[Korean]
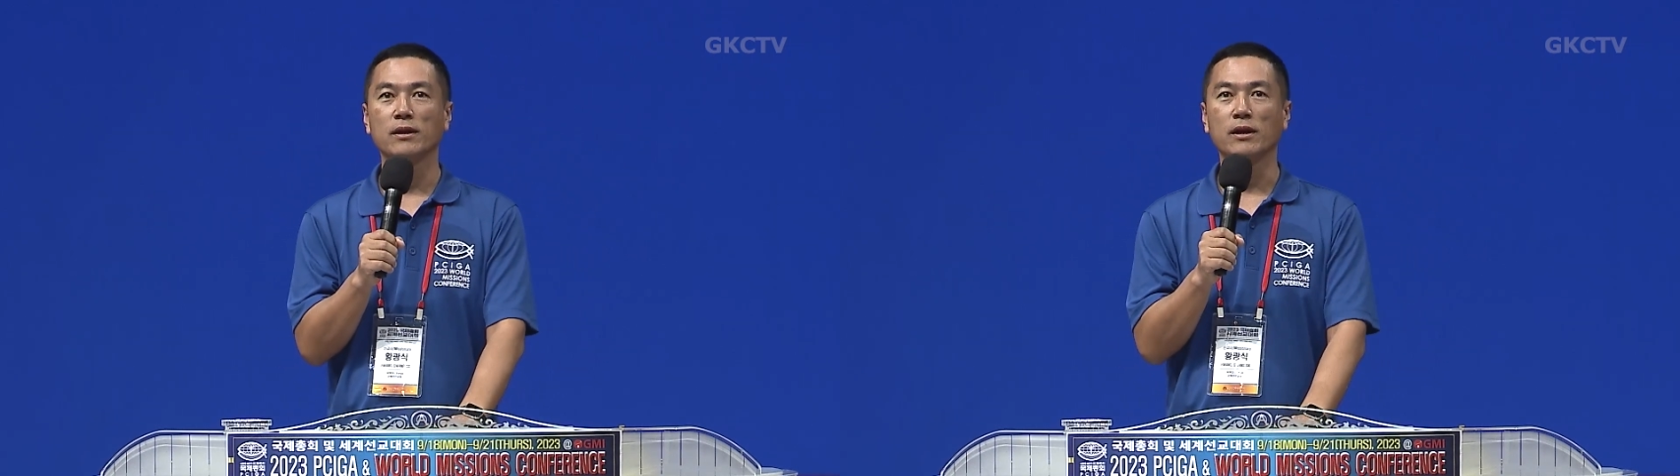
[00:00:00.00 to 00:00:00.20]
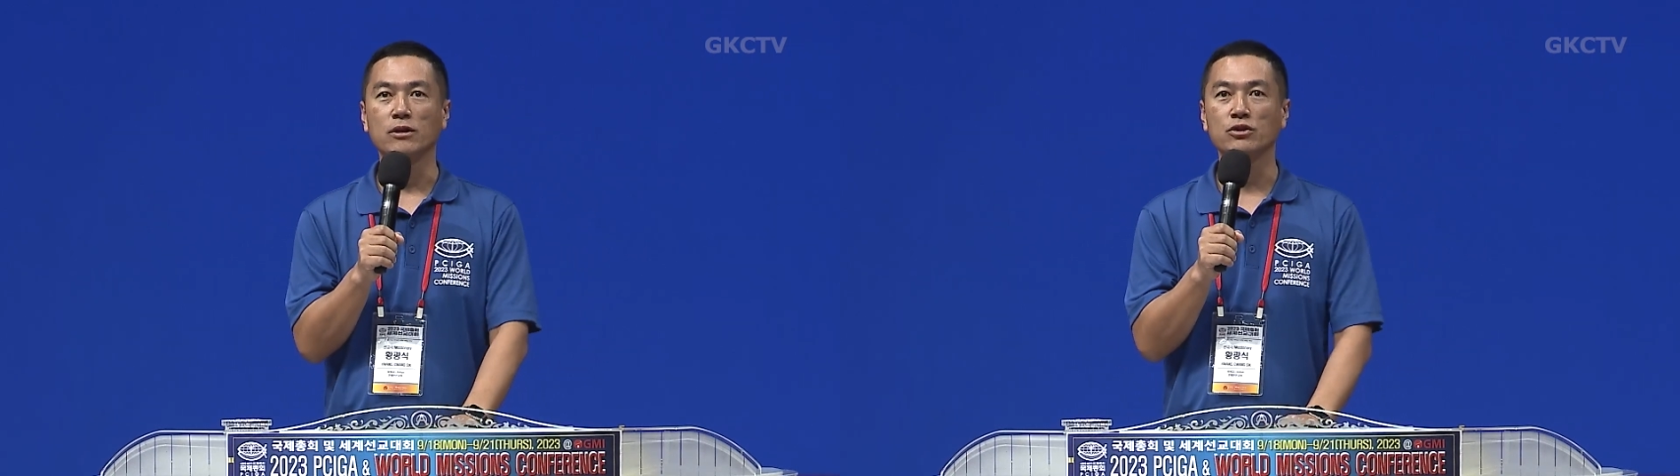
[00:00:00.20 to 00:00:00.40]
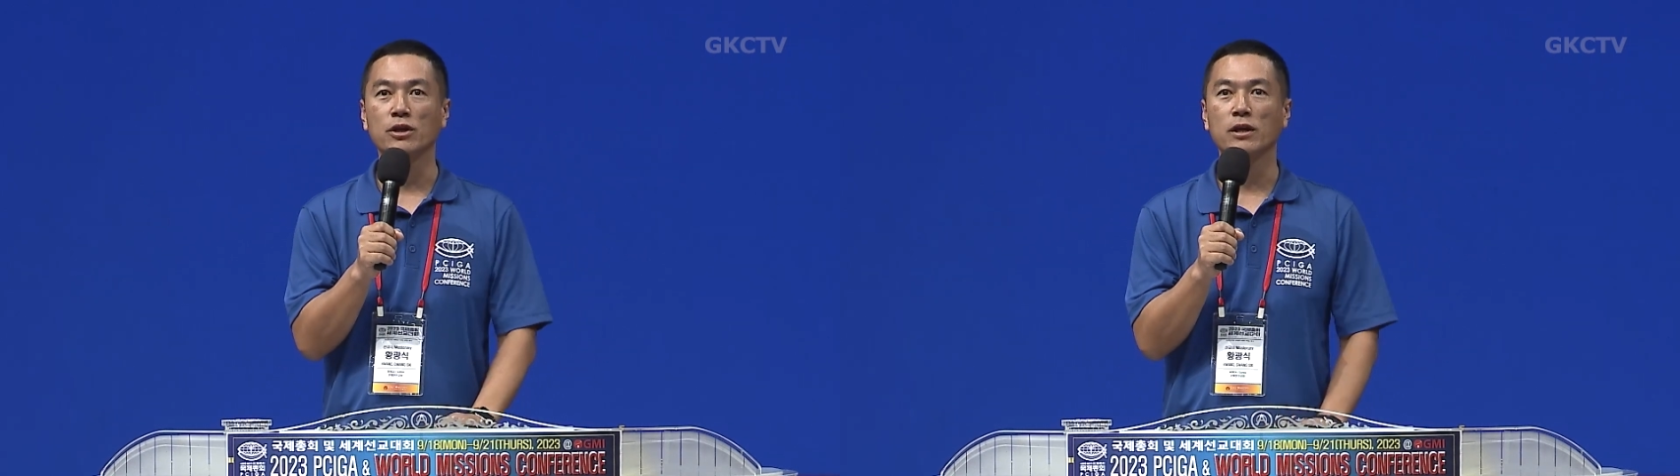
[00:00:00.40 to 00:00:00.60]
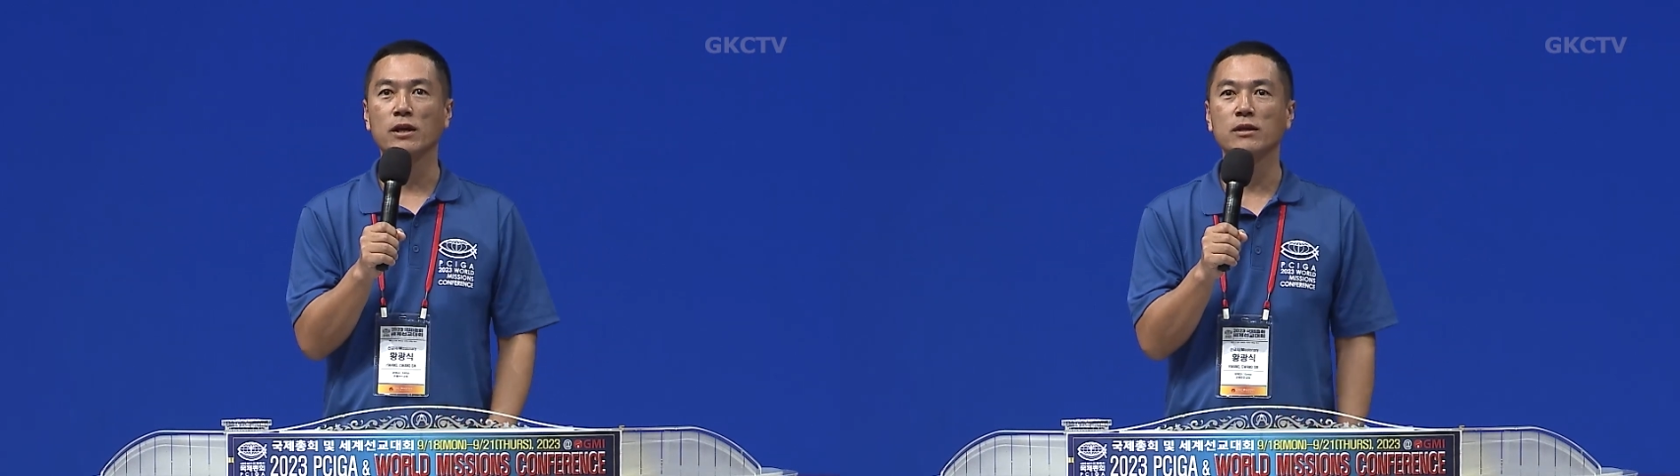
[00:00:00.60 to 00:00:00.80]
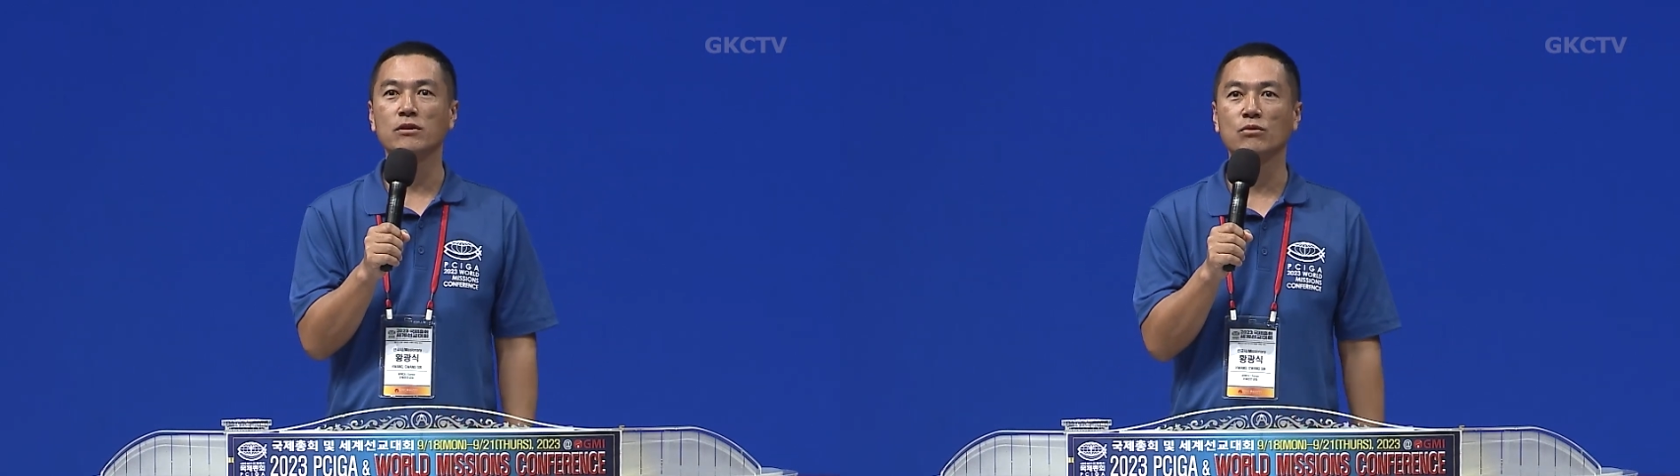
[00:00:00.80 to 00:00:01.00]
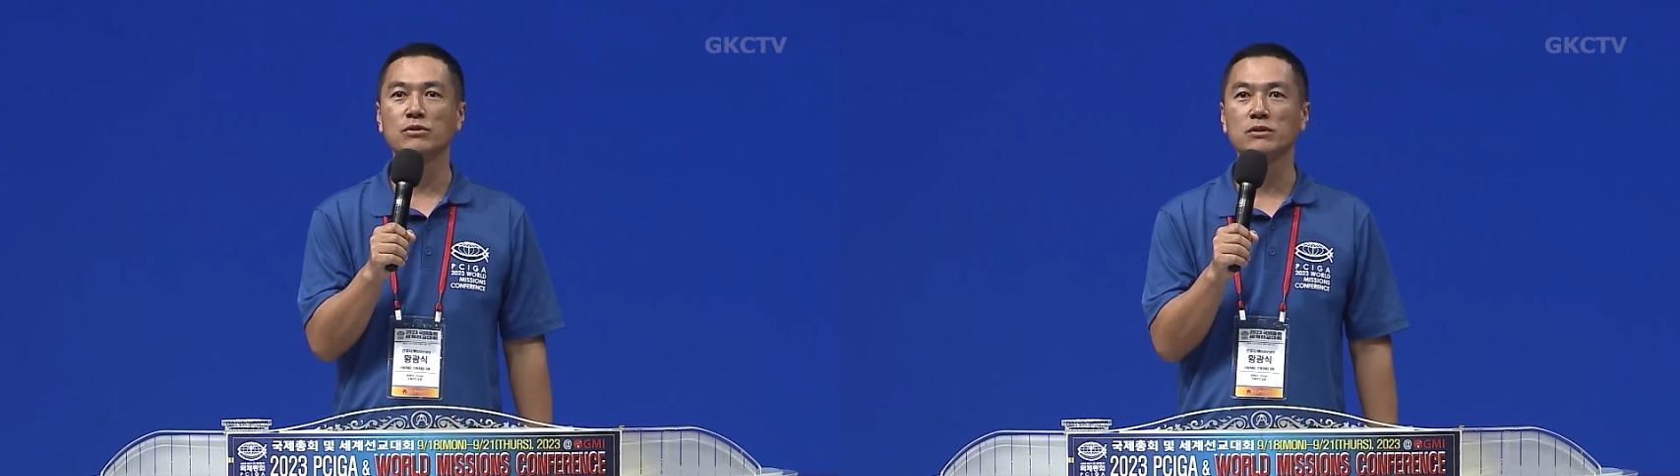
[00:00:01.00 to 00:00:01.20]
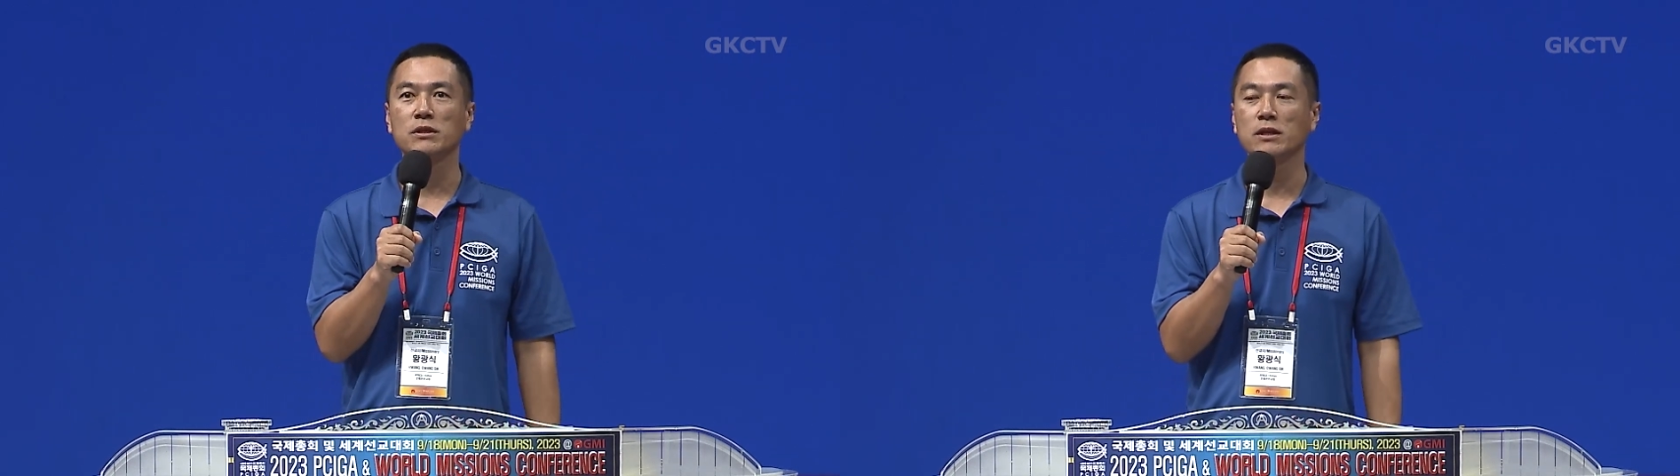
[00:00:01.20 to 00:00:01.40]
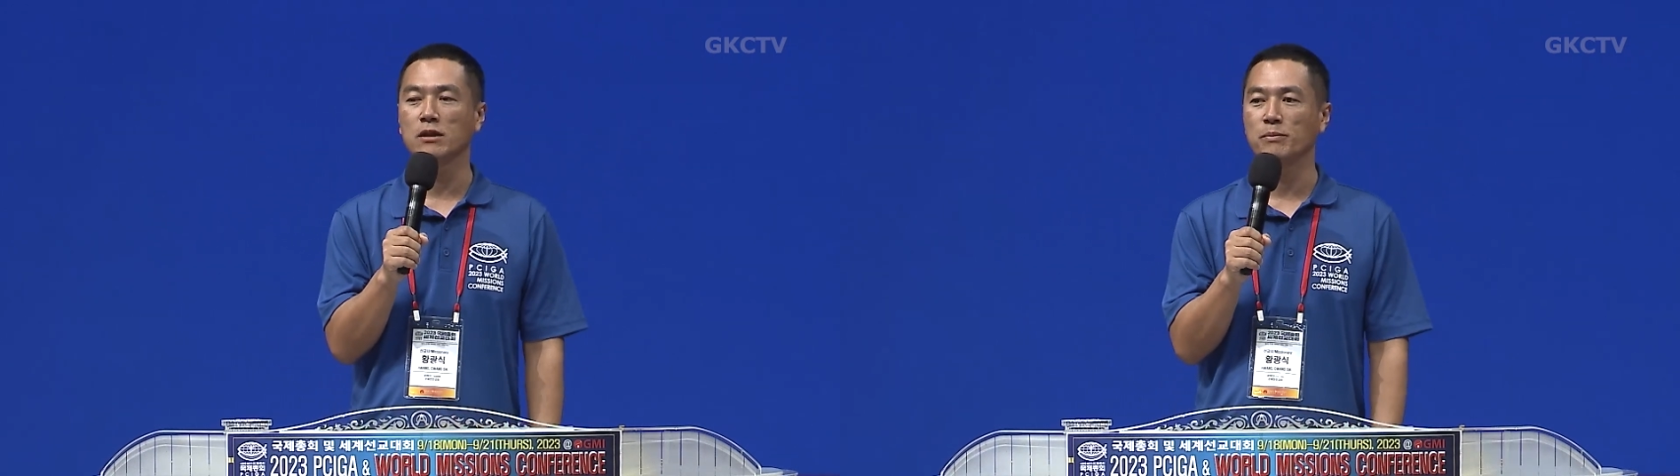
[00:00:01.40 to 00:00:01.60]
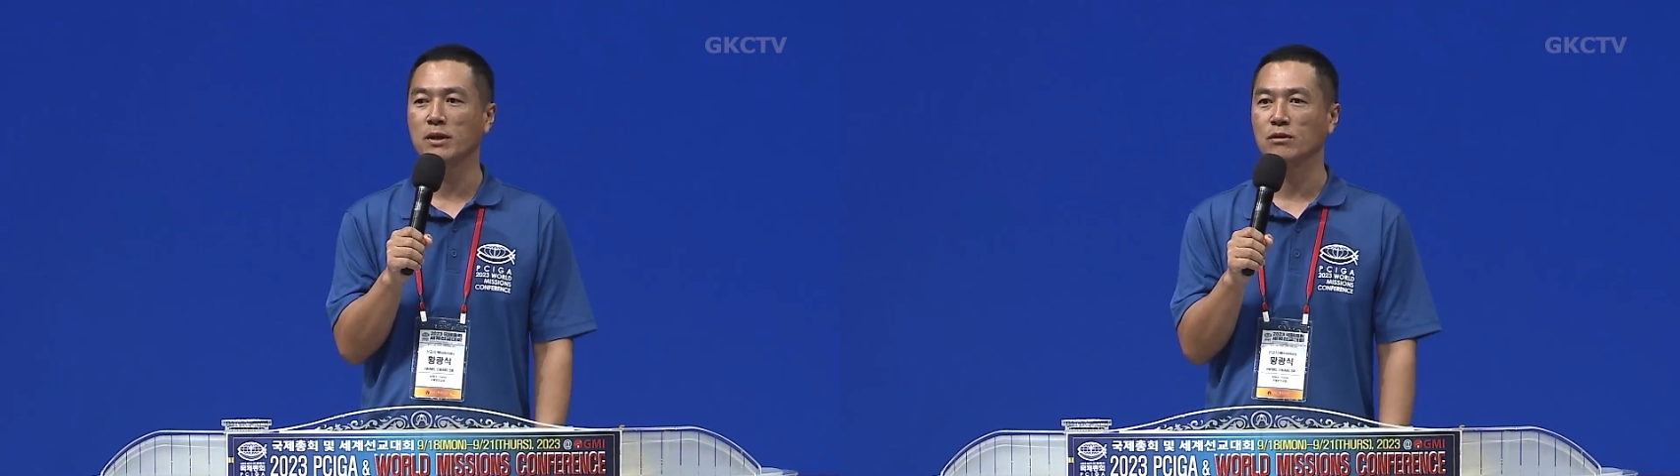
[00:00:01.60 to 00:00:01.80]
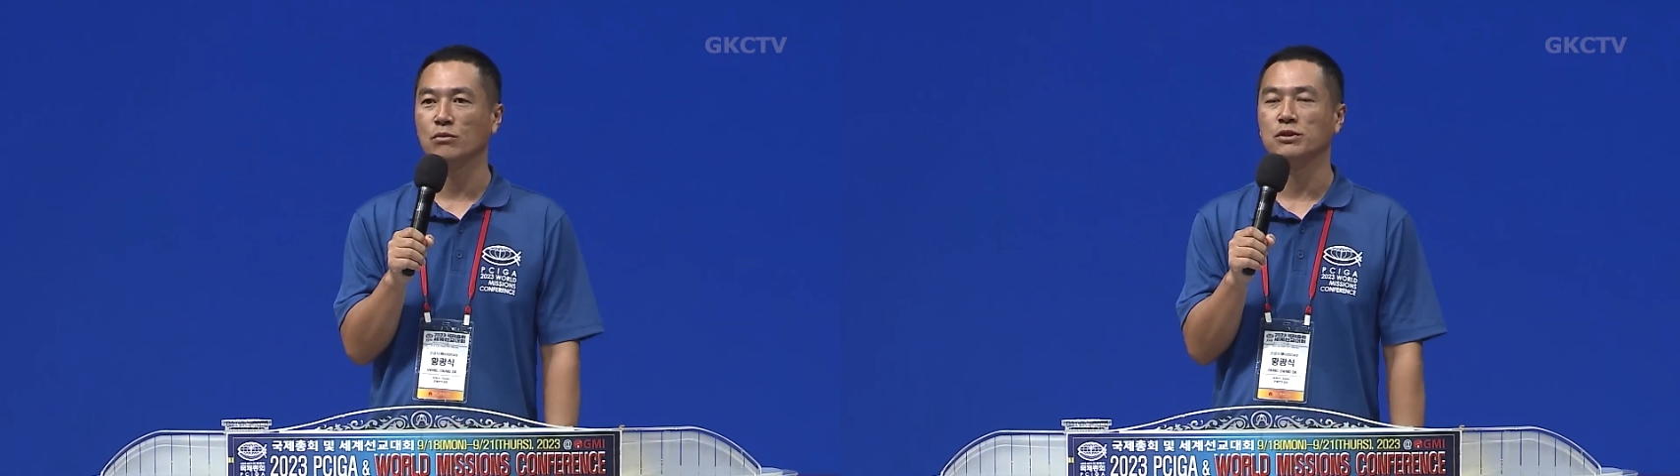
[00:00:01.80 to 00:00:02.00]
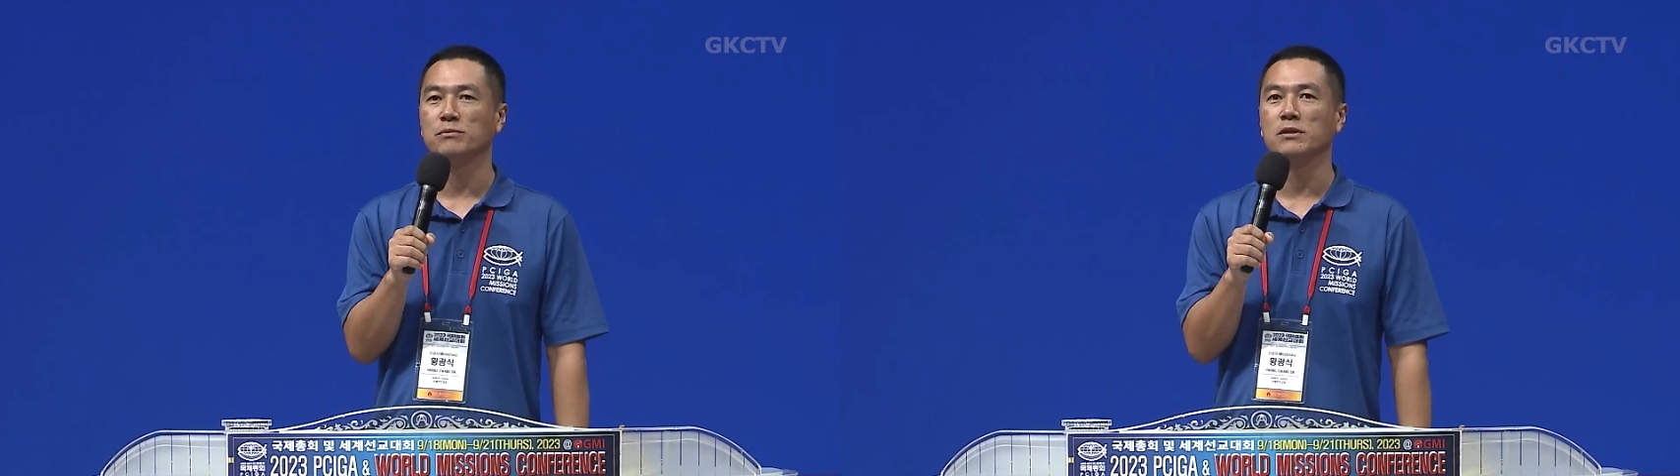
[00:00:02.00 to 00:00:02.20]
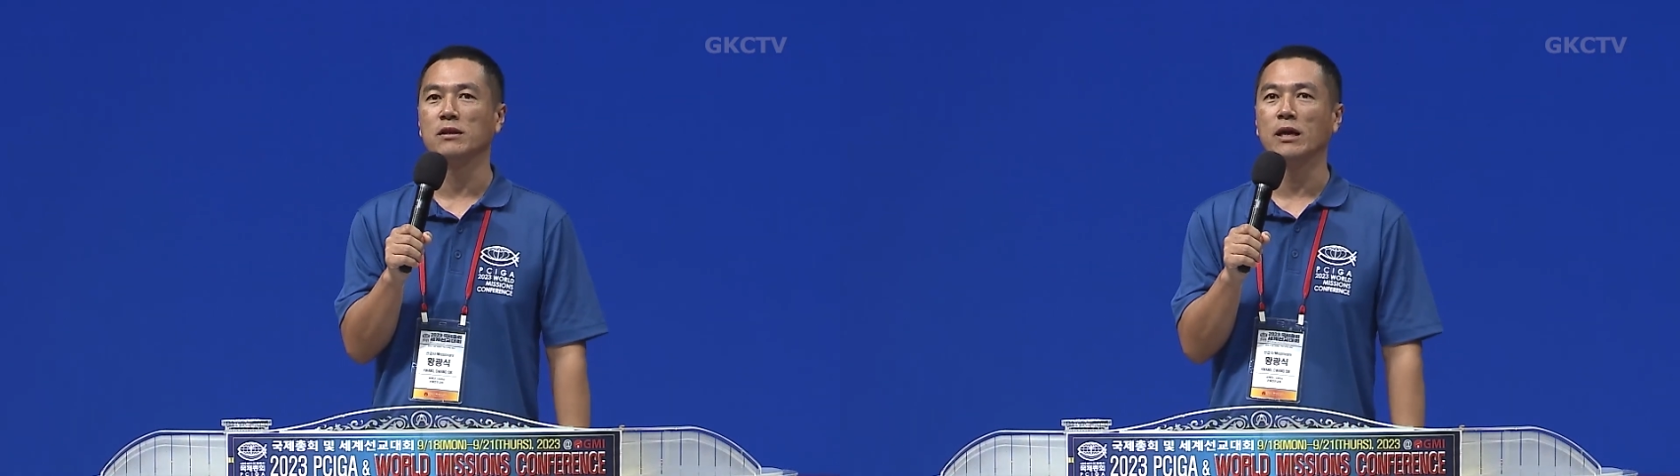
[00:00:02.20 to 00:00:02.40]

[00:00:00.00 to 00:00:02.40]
예, 저희가 있는 곳은 킬리피라는 곳입니다.